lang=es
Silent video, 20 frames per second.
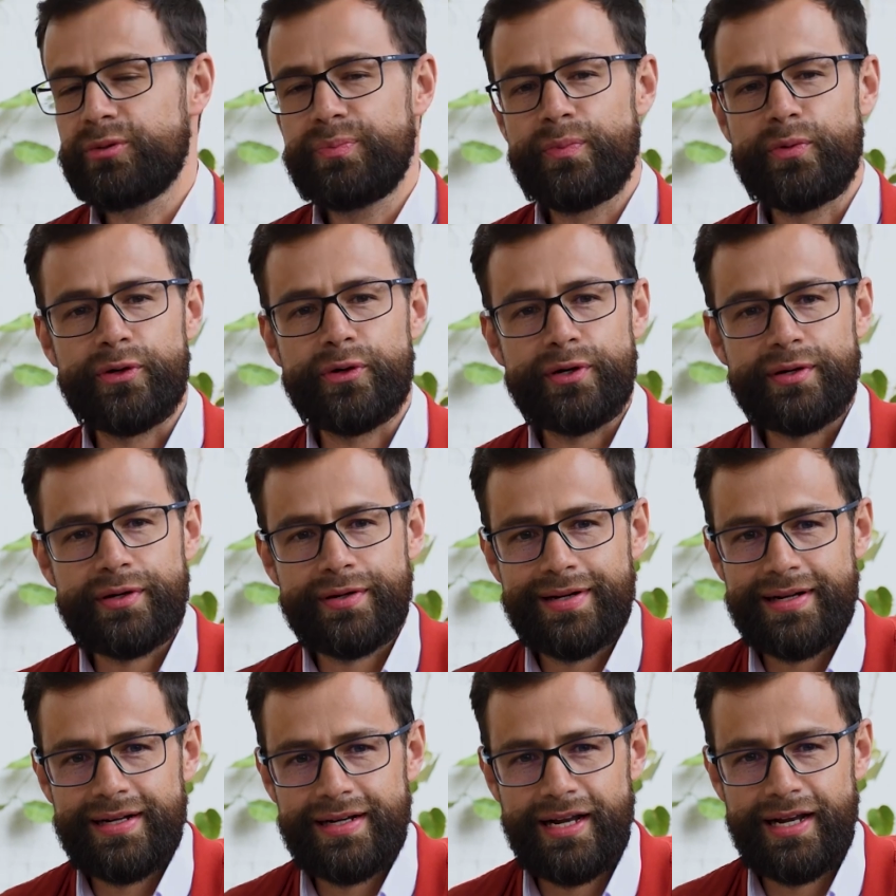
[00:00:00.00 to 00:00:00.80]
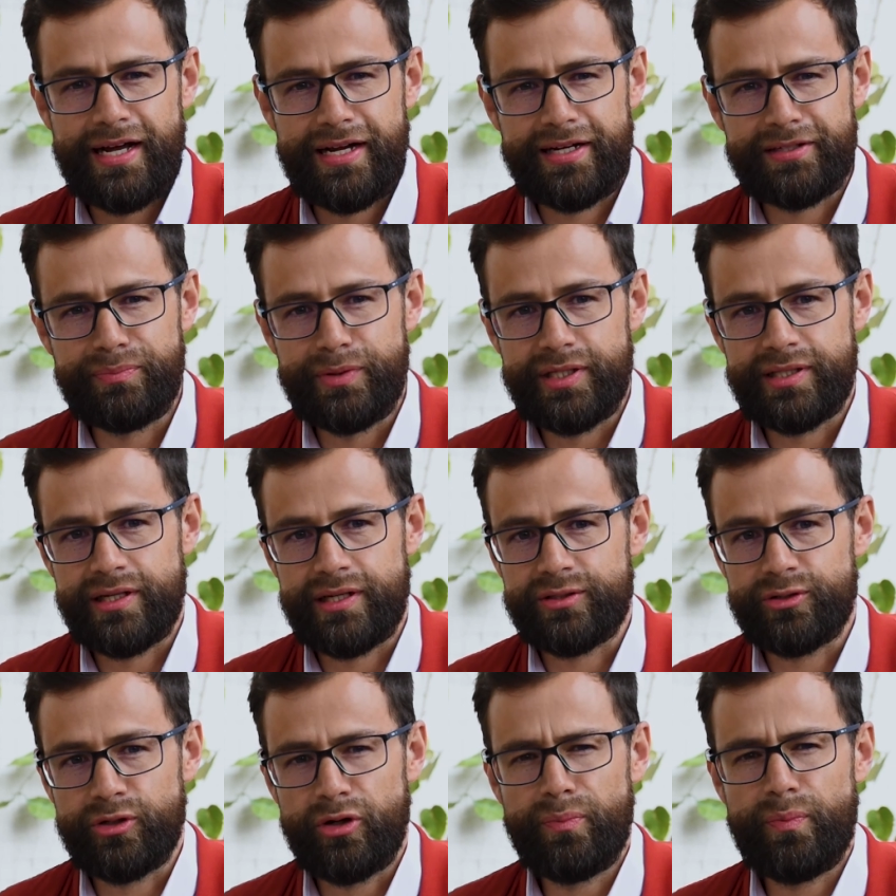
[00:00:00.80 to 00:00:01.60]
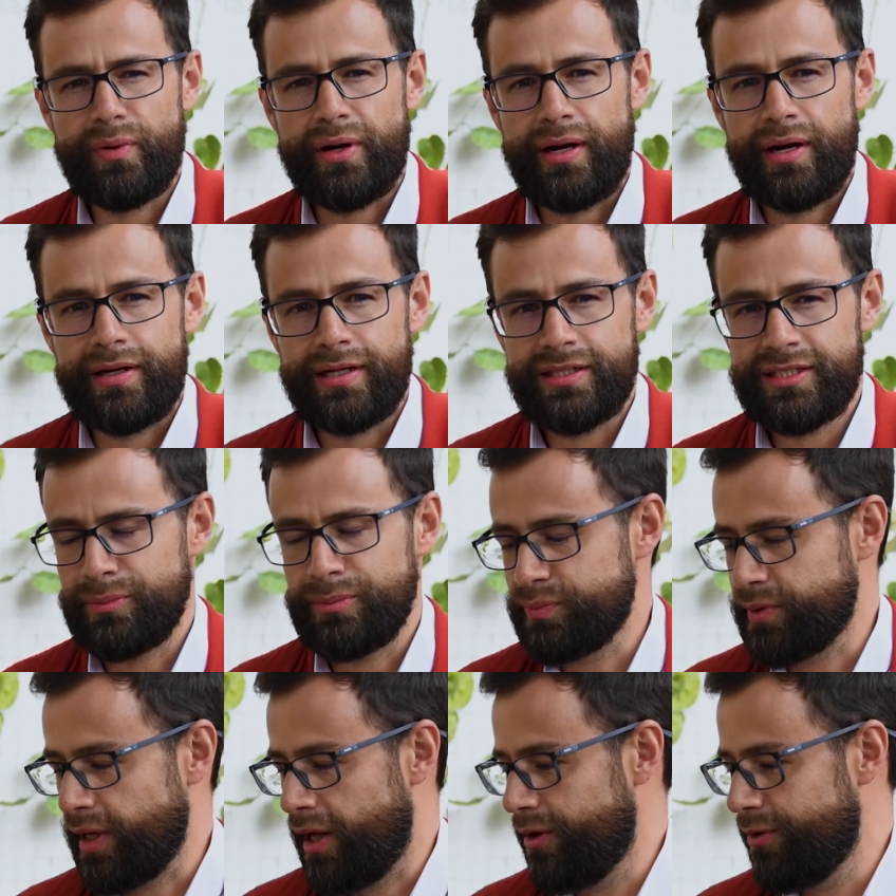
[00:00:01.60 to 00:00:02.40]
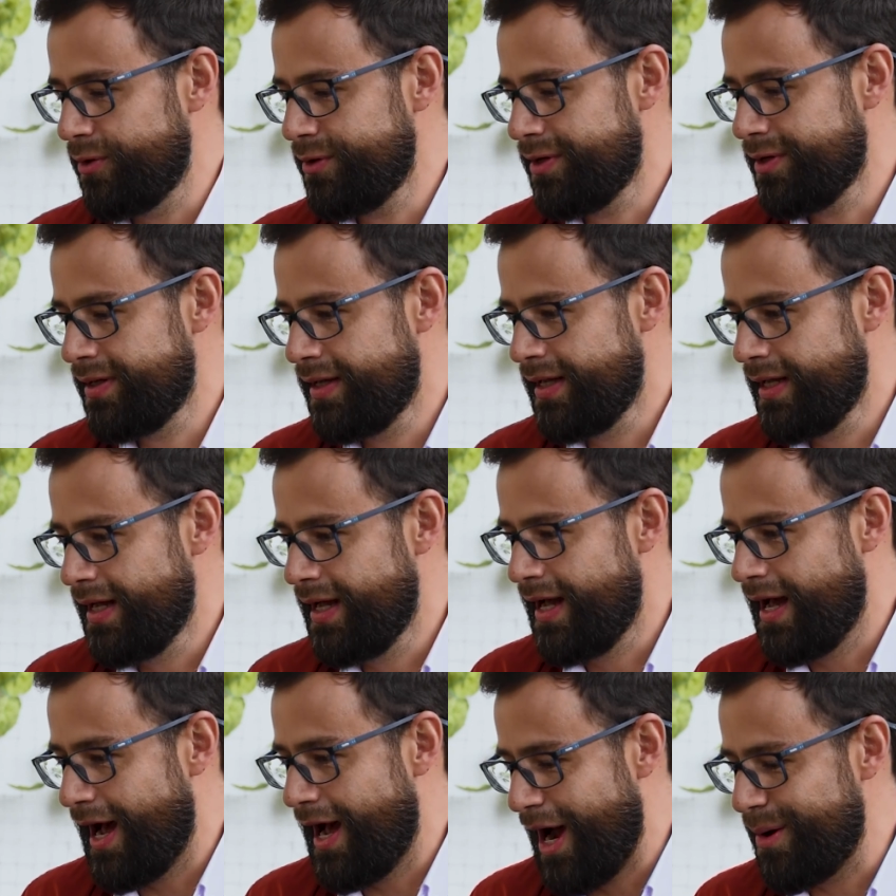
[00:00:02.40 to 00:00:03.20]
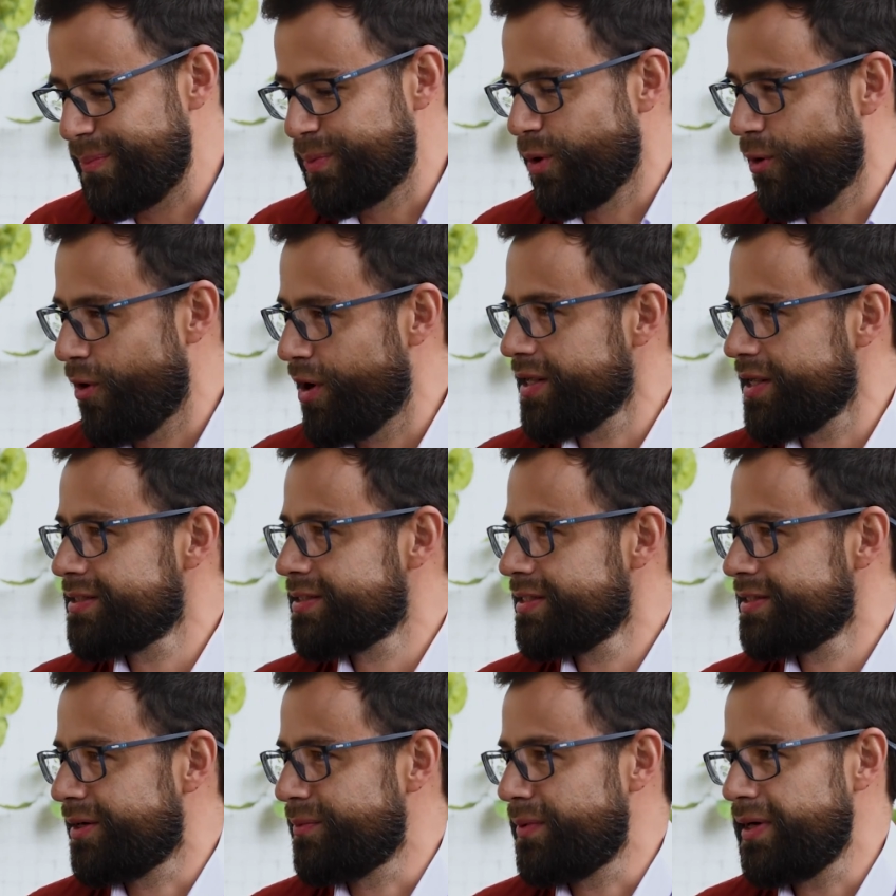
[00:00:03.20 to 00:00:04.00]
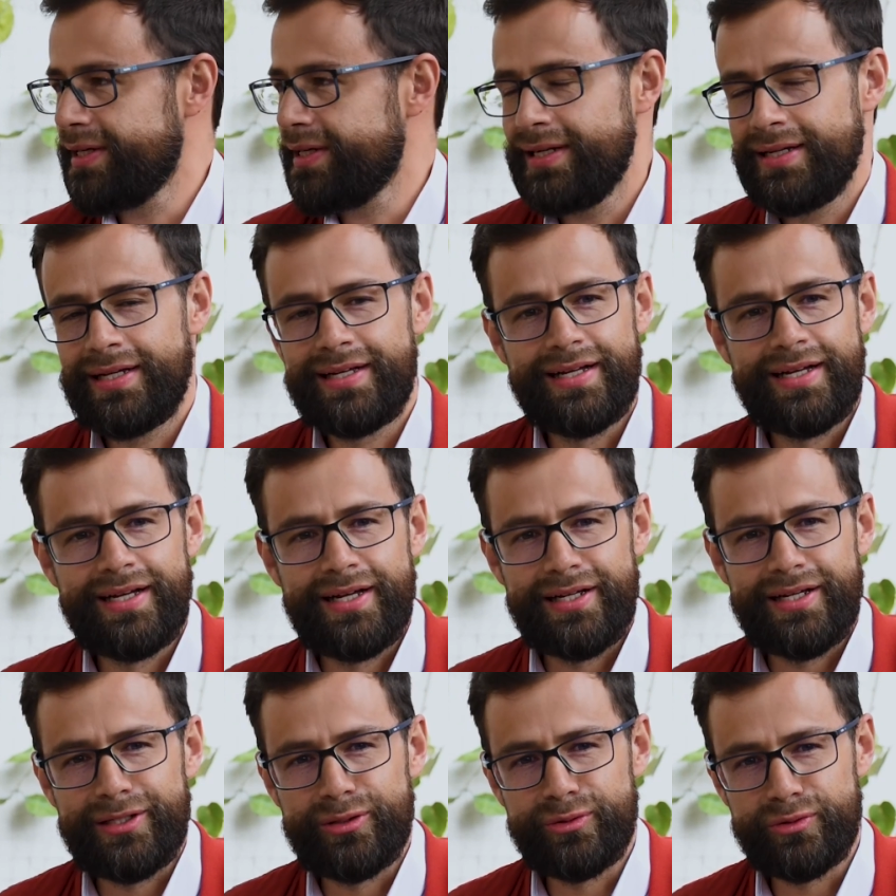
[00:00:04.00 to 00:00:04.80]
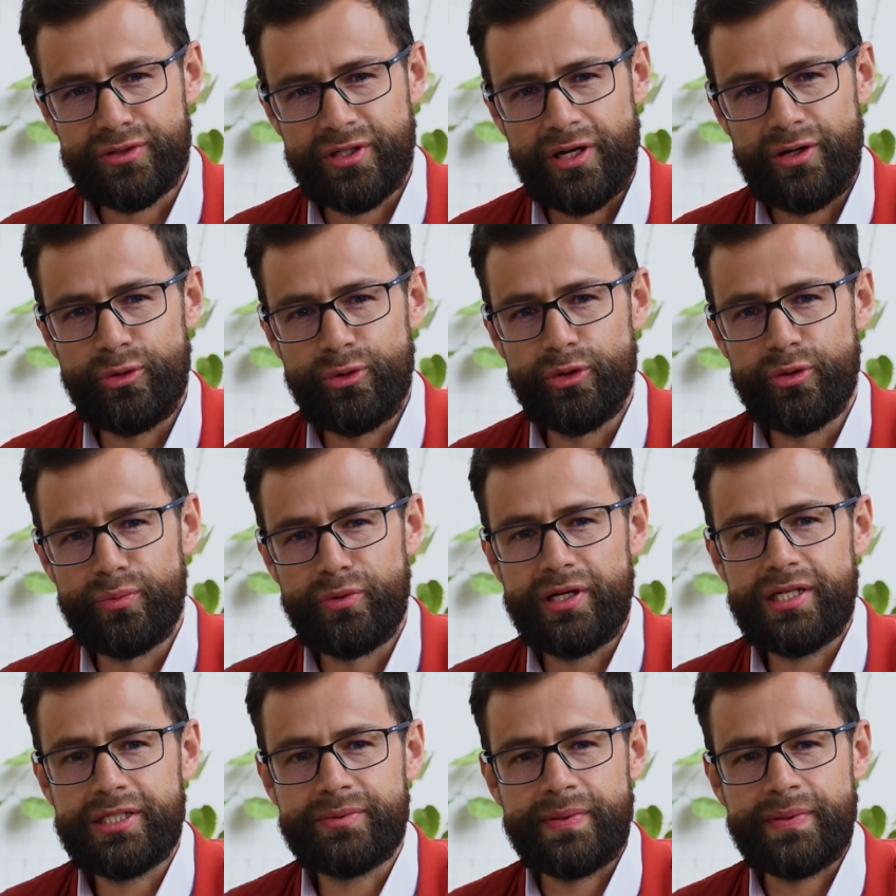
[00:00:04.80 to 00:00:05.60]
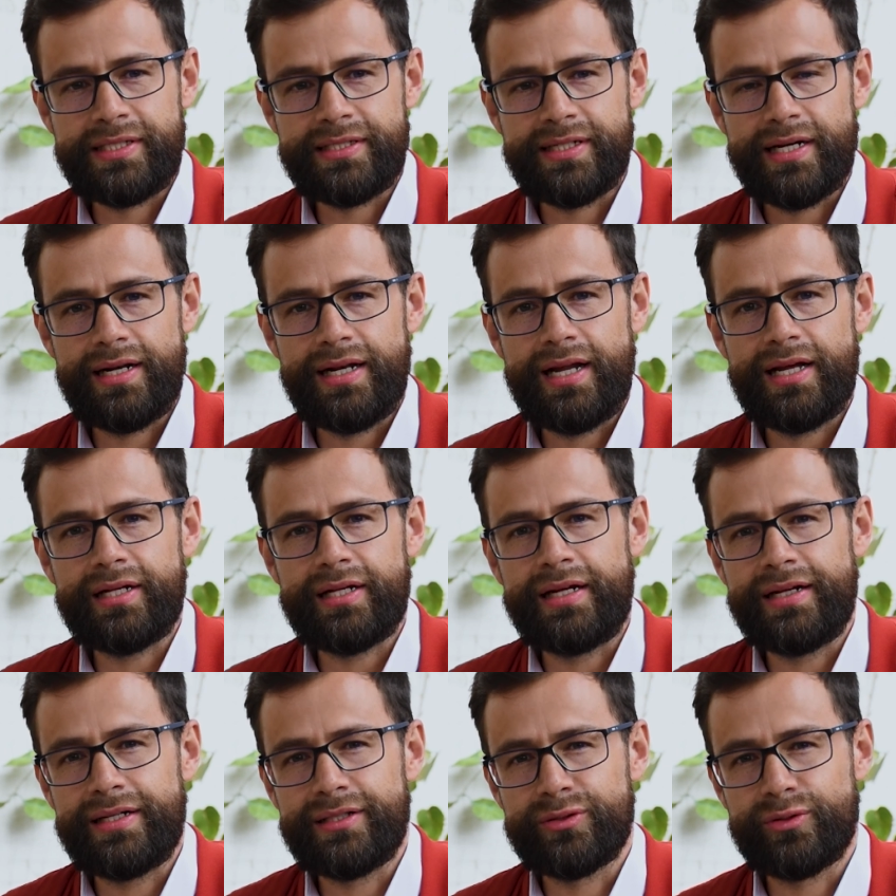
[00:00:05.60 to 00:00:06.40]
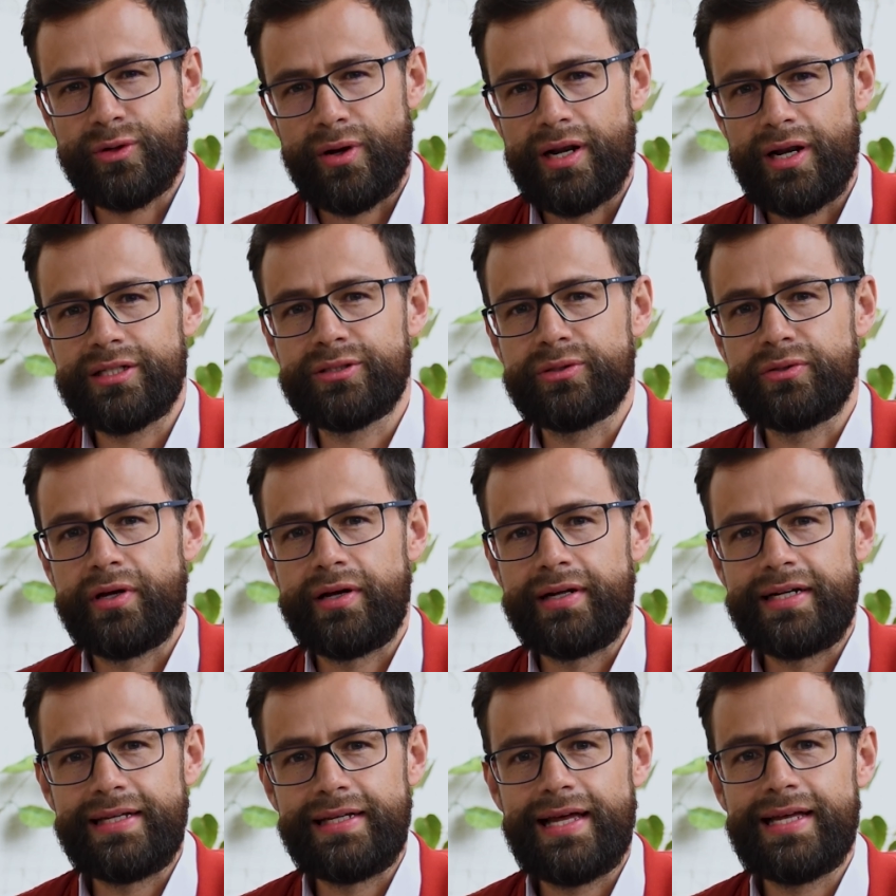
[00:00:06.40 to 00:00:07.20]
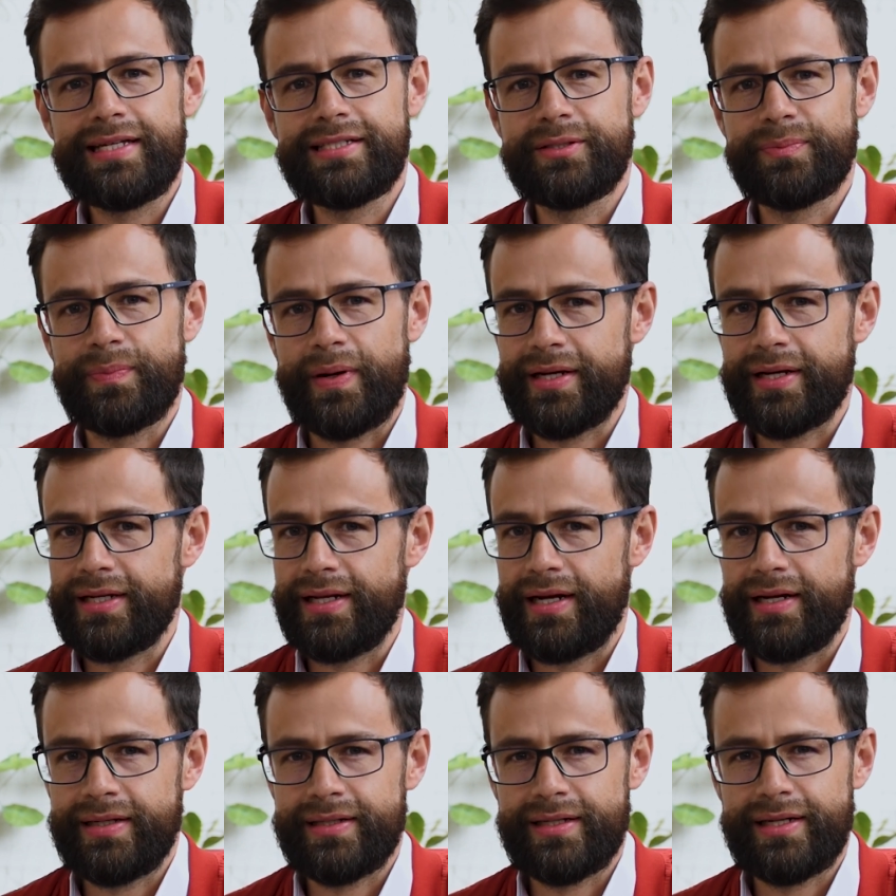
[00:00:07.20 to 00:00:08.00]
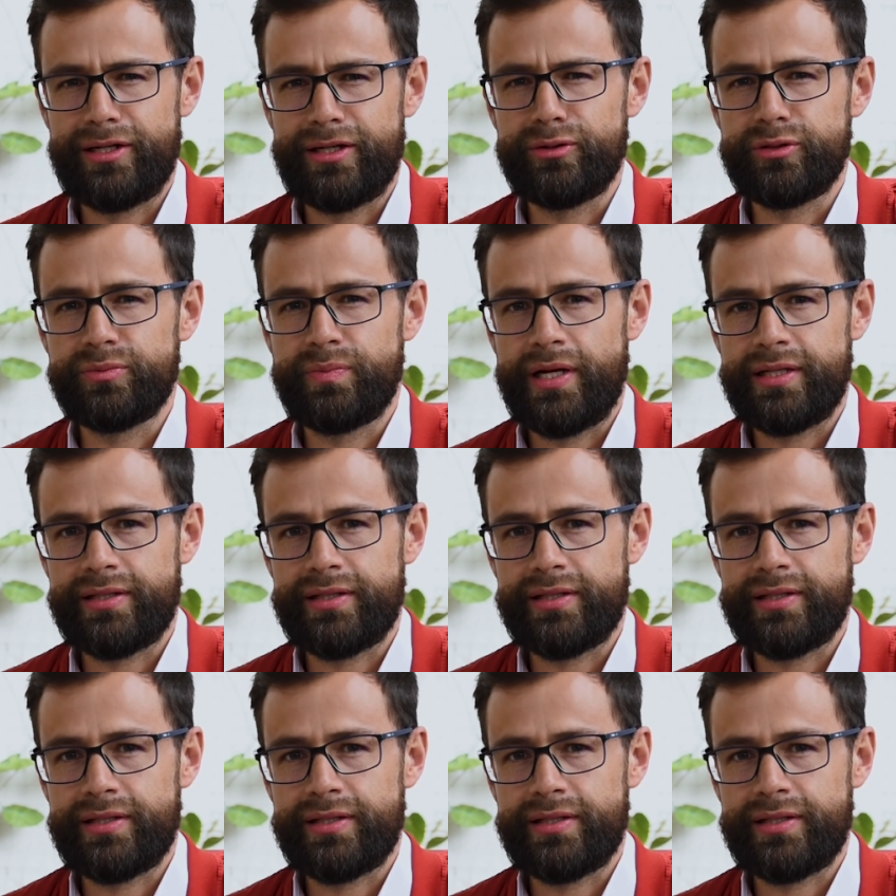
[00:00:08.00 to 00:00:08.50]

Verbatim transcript: por la invitación, por haber aceptado aprobar este tamal y un saludo muy especial a toda la ciudadanía de Zupaquirá que nos ve a